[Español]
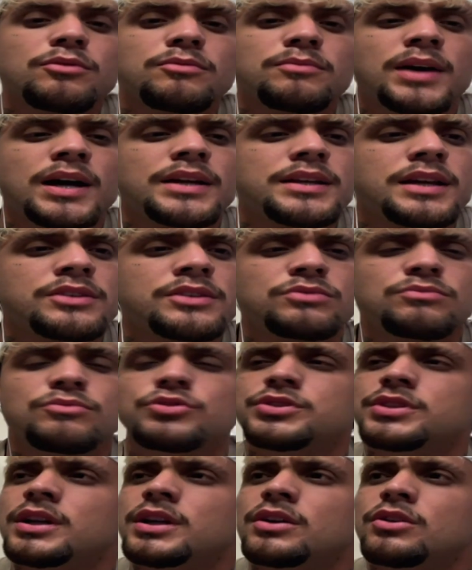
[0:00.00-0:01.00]
más allá son
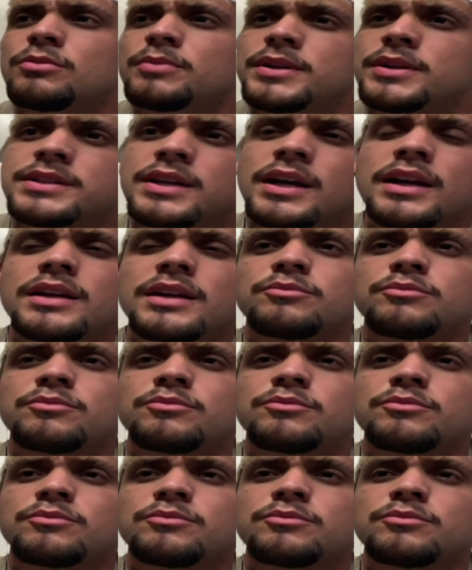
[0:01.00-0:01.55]
músicas comerciales,